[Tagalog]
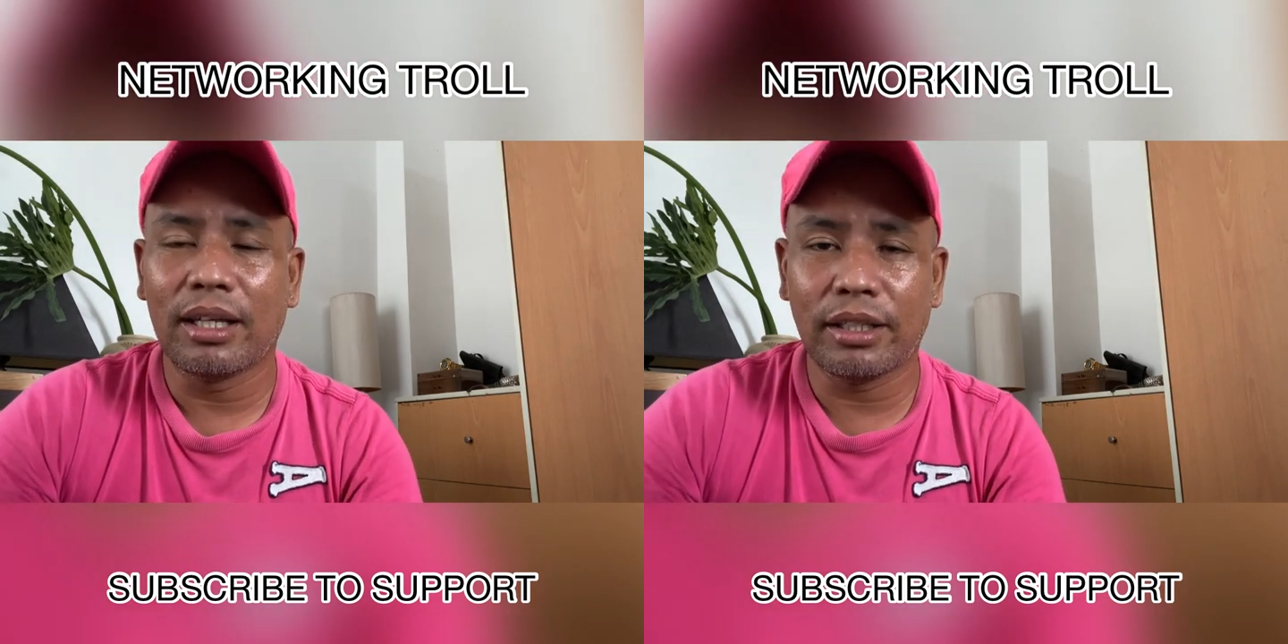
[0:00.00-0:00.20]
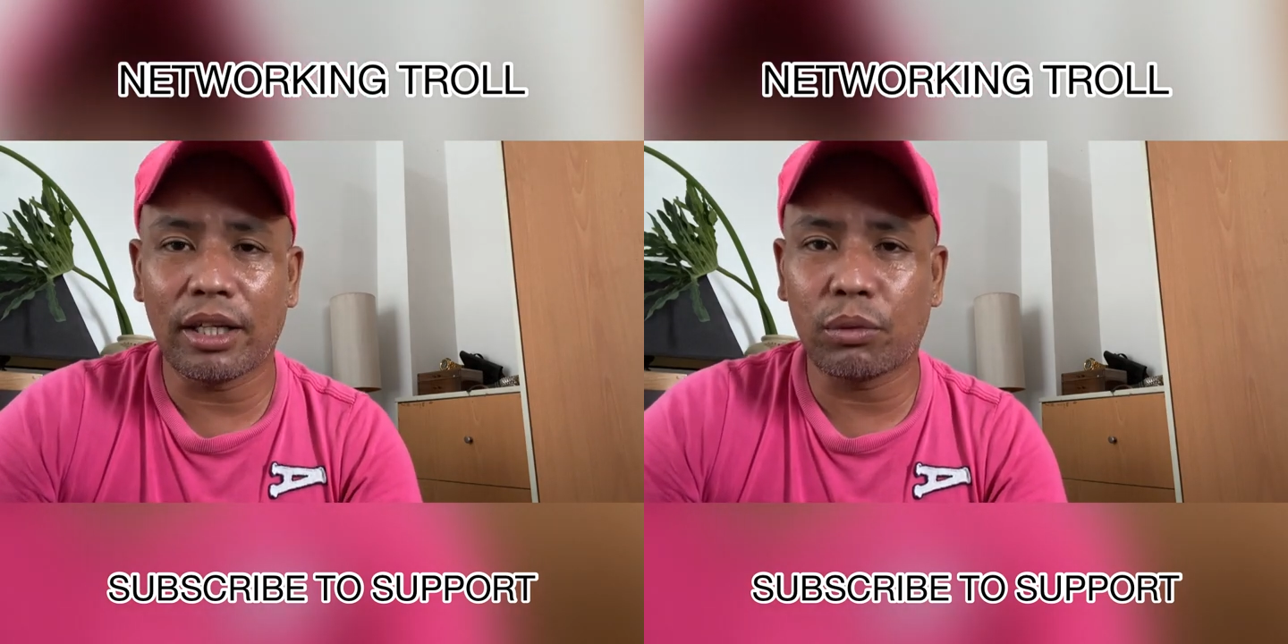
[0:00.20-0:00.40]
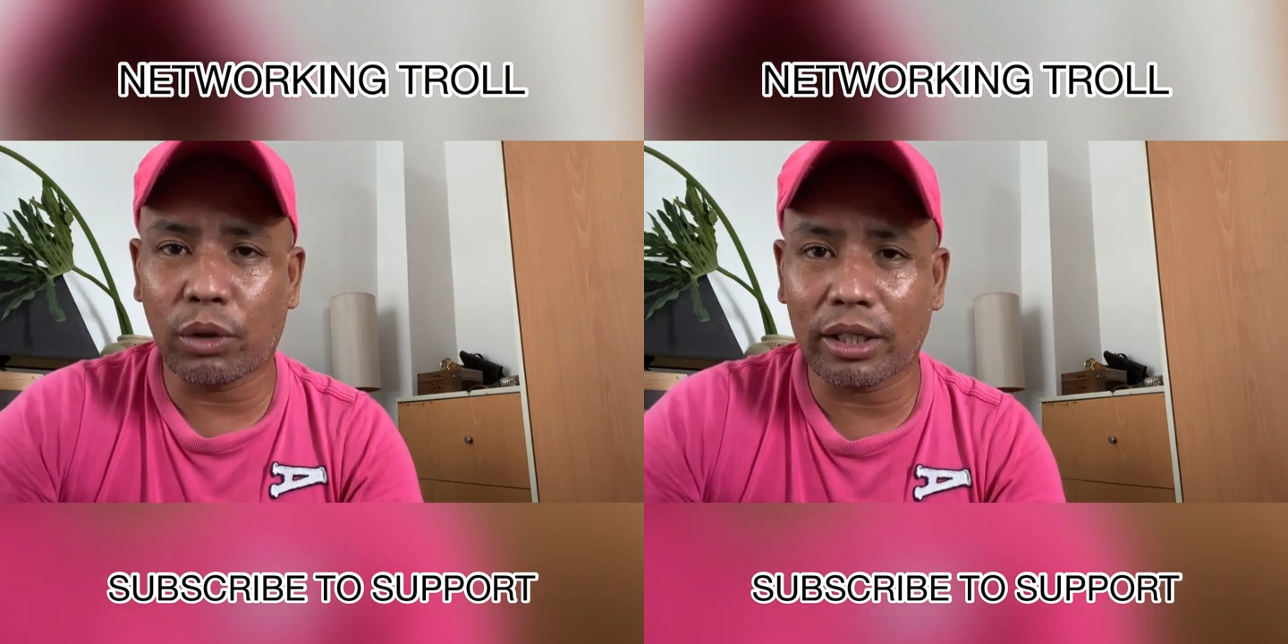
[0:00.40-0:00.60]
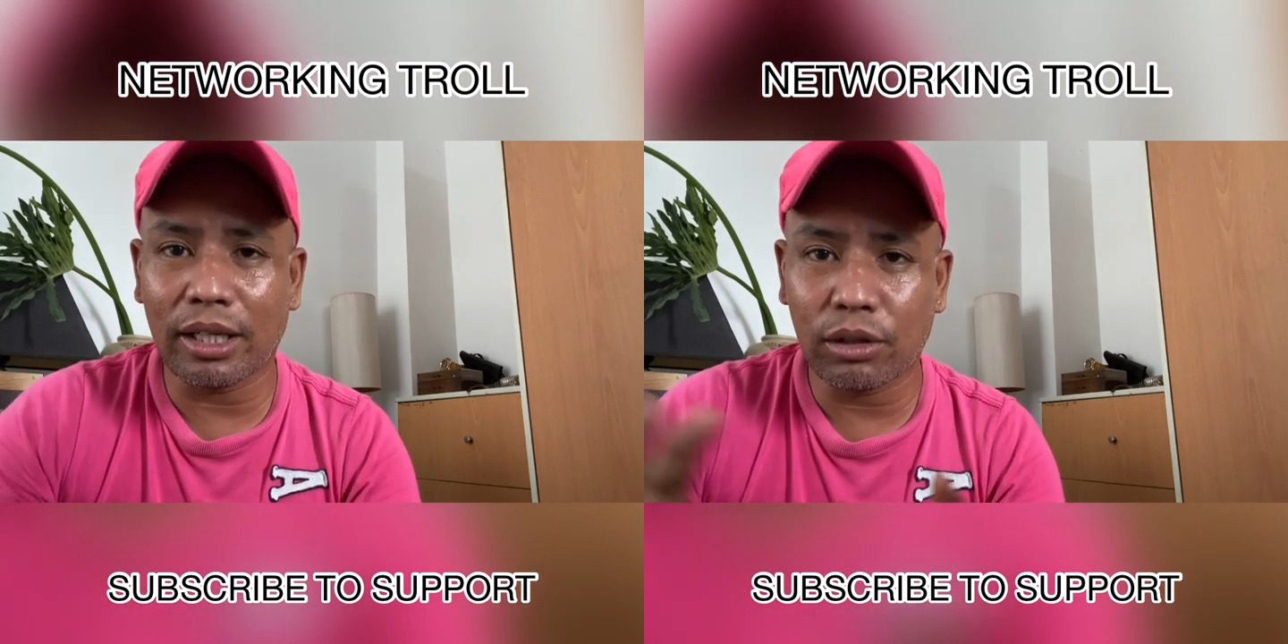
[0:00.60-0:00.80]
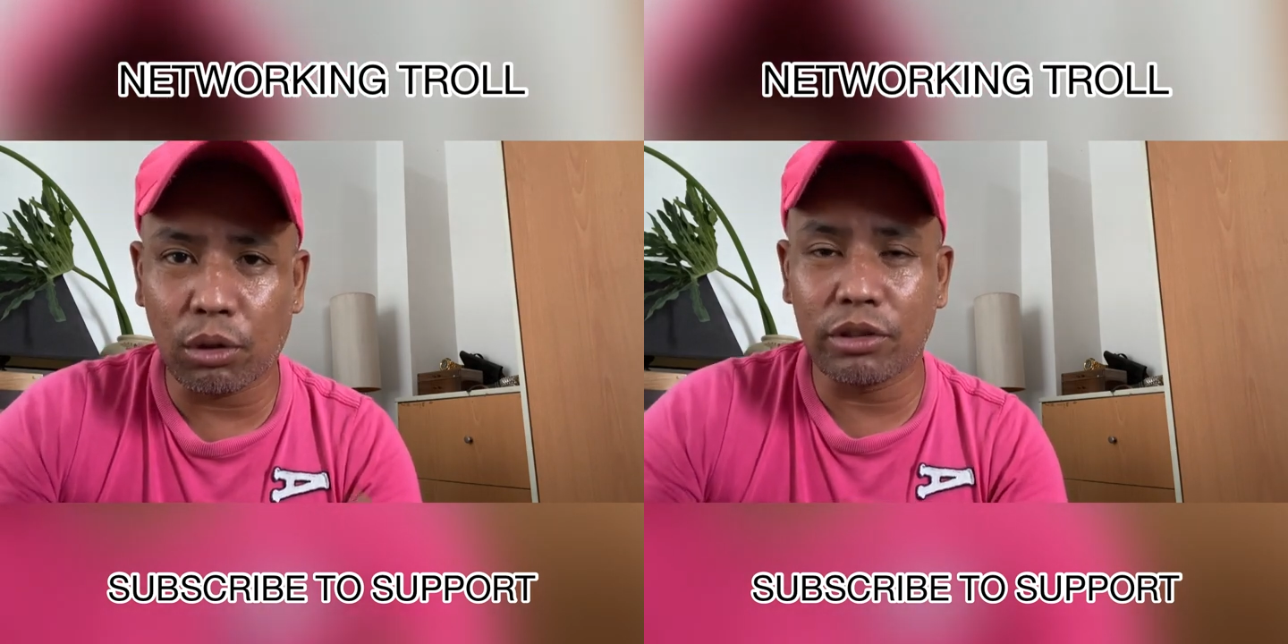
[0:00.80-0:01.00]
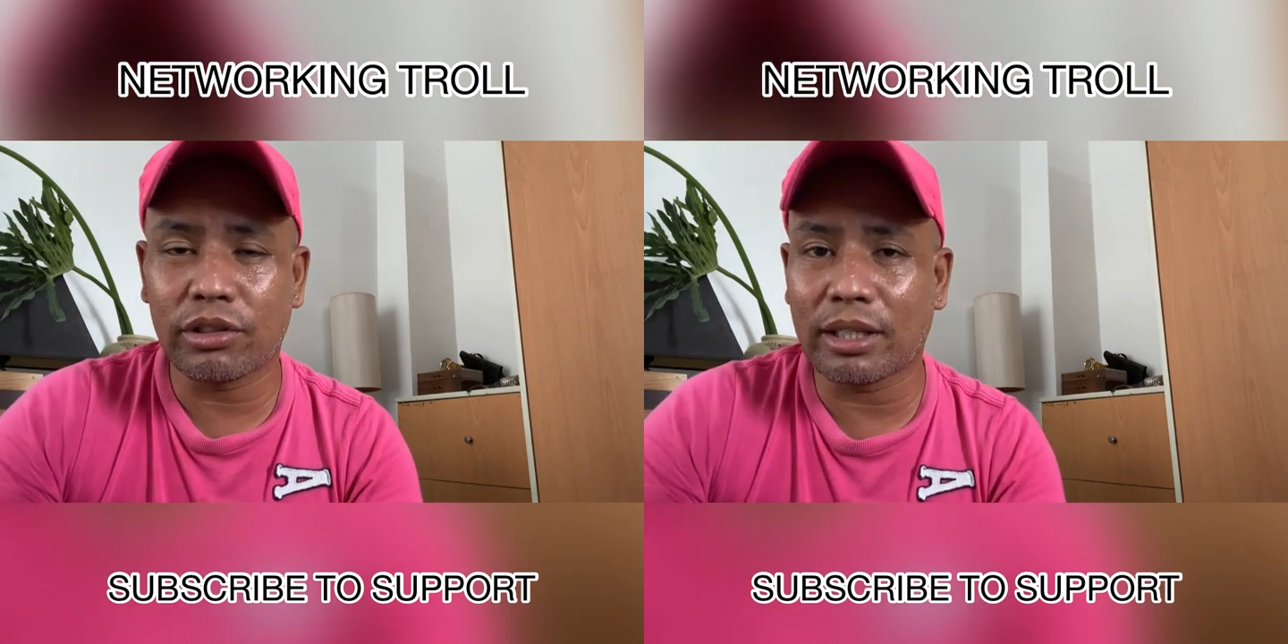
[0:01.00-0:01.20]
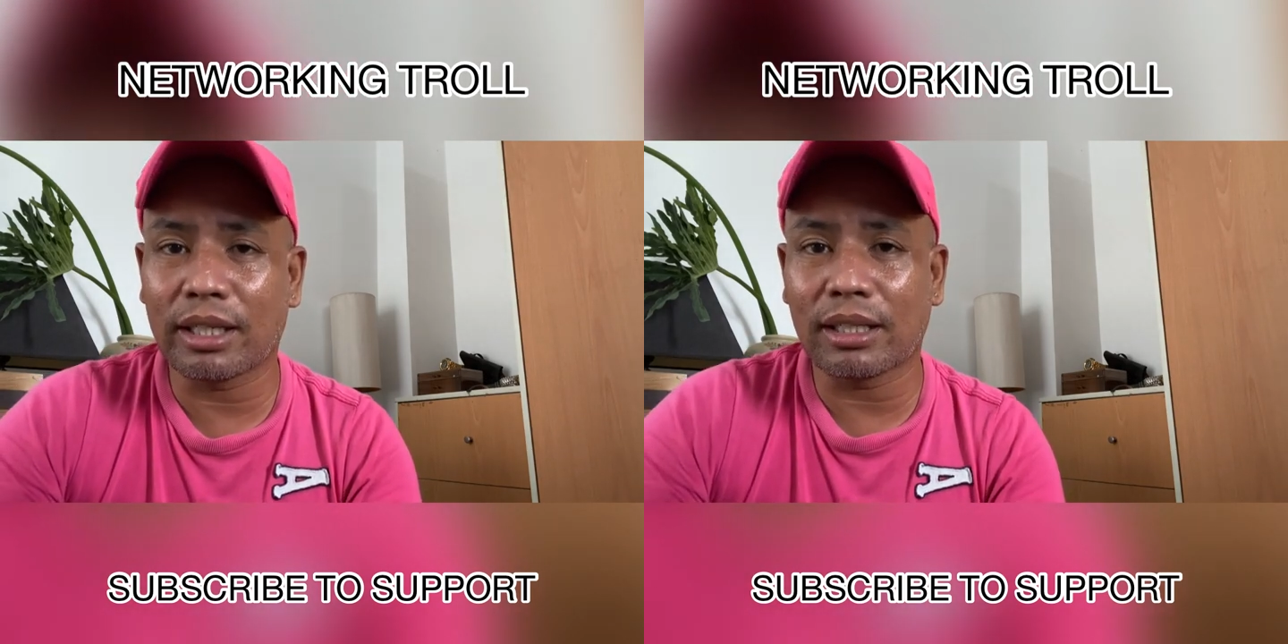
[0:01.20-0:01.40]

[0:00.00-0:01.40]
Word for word: networking trolls na,